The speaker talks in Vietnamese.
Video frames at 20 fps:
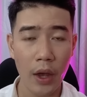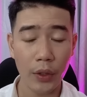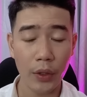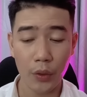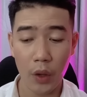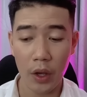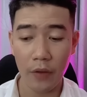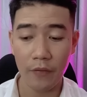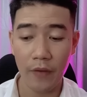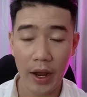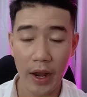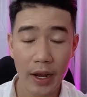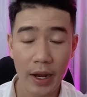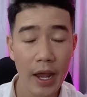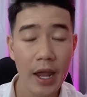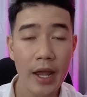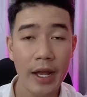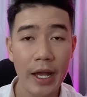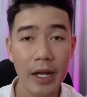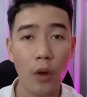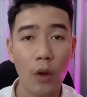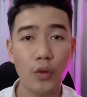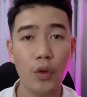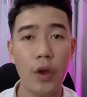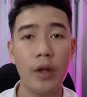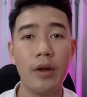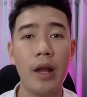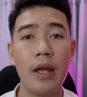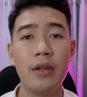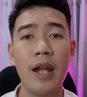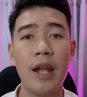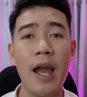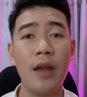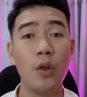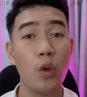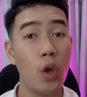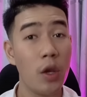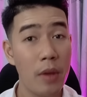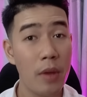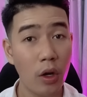Duy phải ghi cái câu chuyện này ra
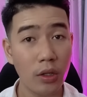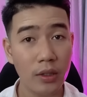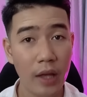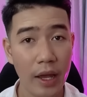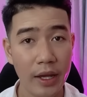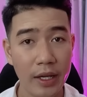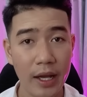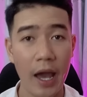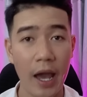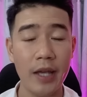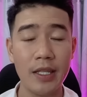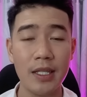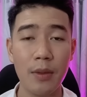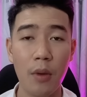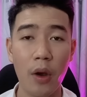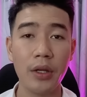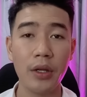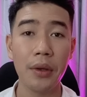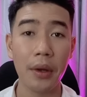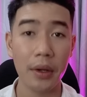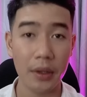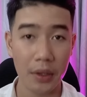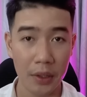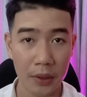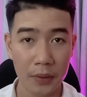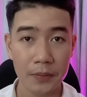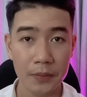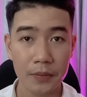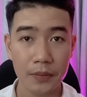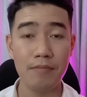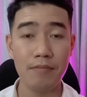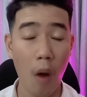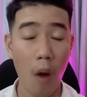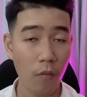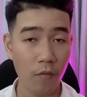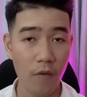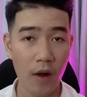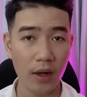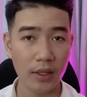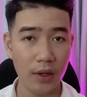Duy mới có thể kể cho mọi người được.
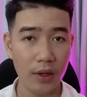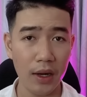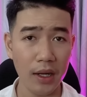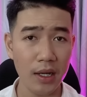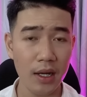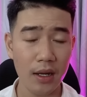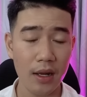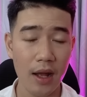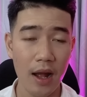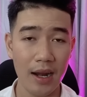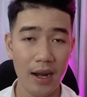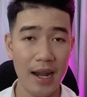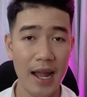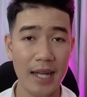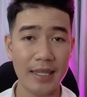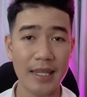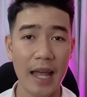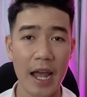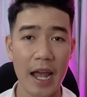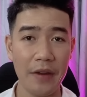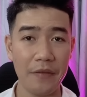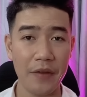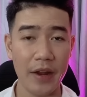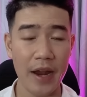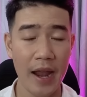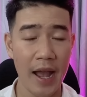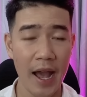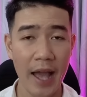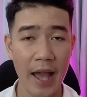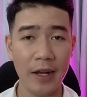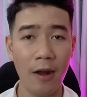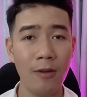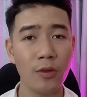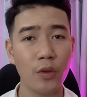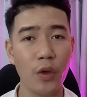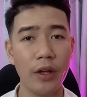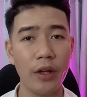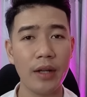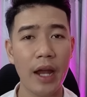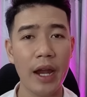Một phần nữa đó là tại vì hai câu
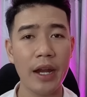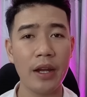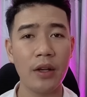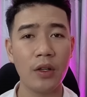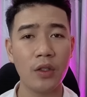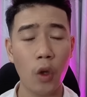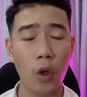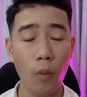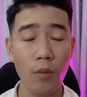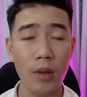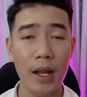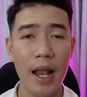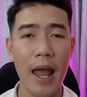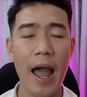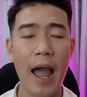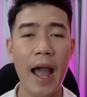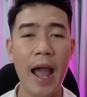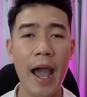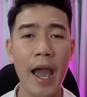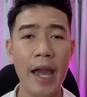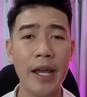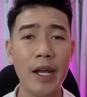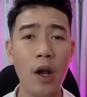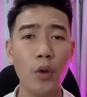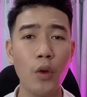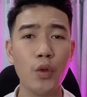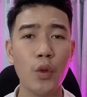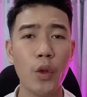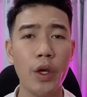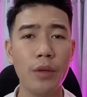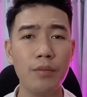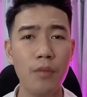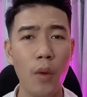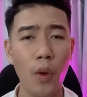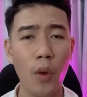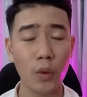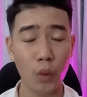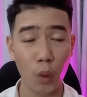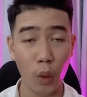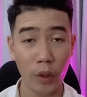chuyện này cũng là hai câu chuyện
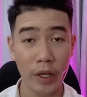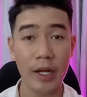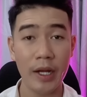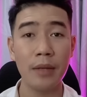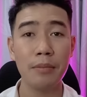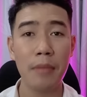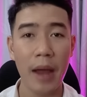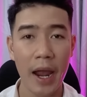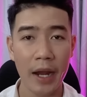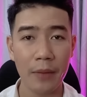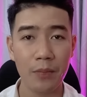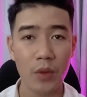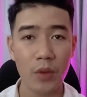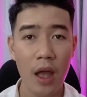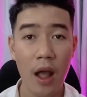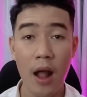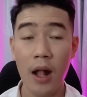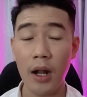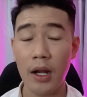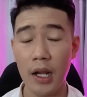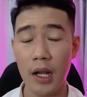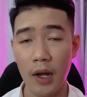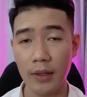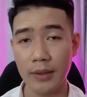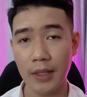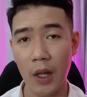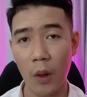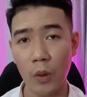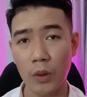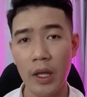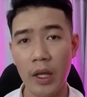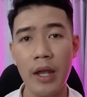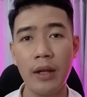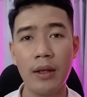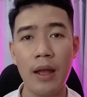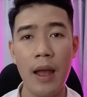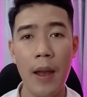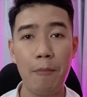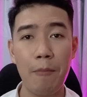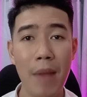buồn của gia đình bạn lần đầu tiên
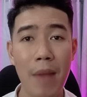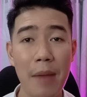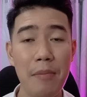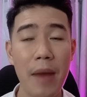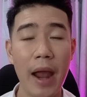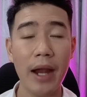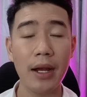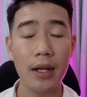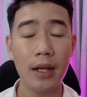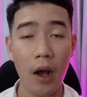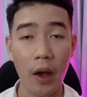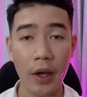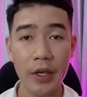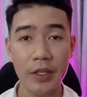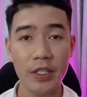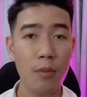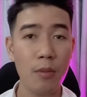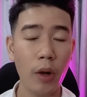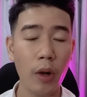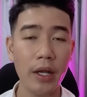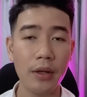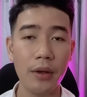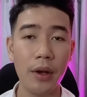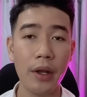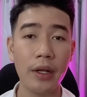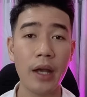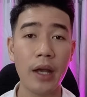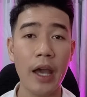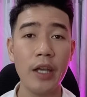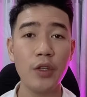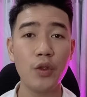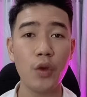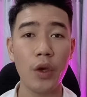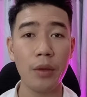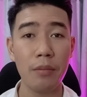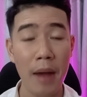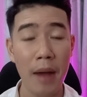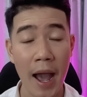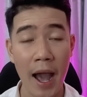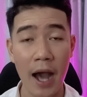mà bạn gửi cho một cái người kể
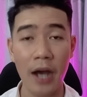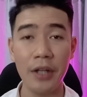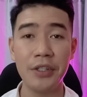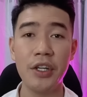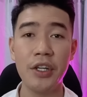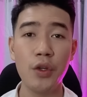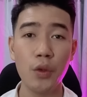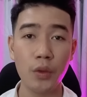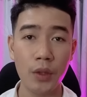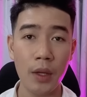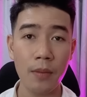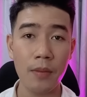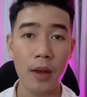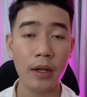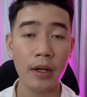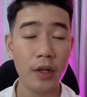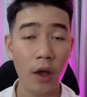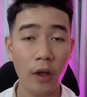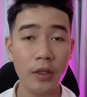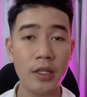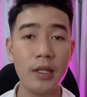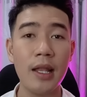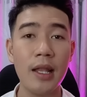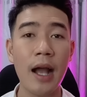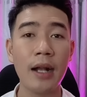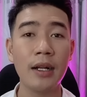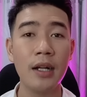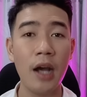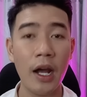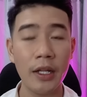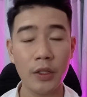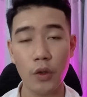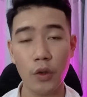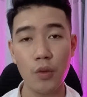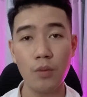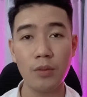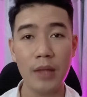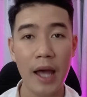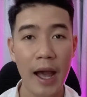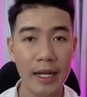chuyện ma ở trên youtube đó chính là kênh của
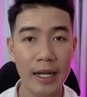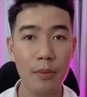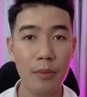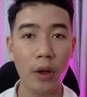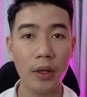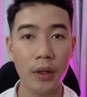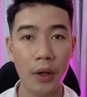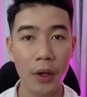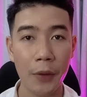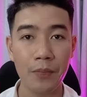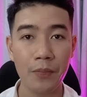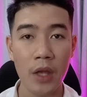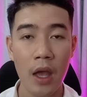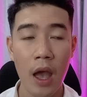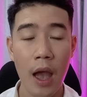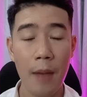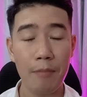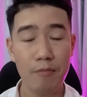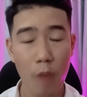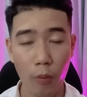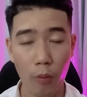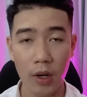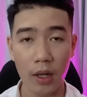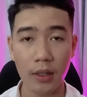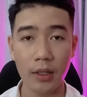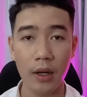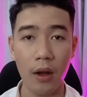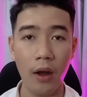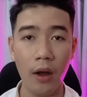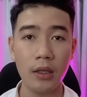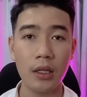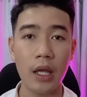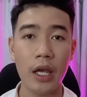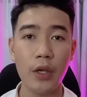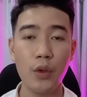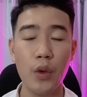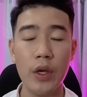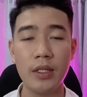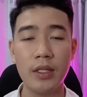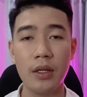chúng ta đó mọi người một lần nữa
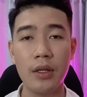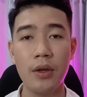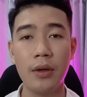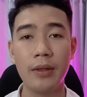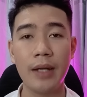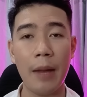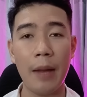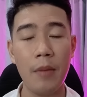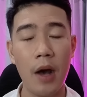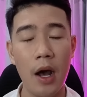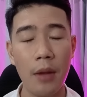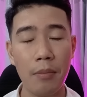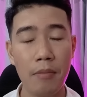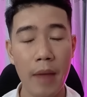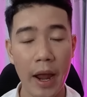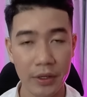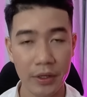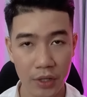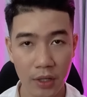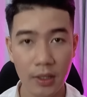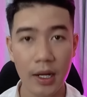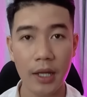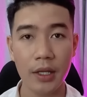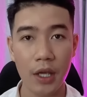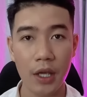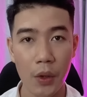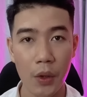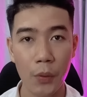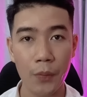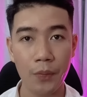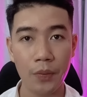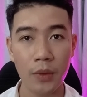thì duy xin được cảm ơn bạn rất là nhiều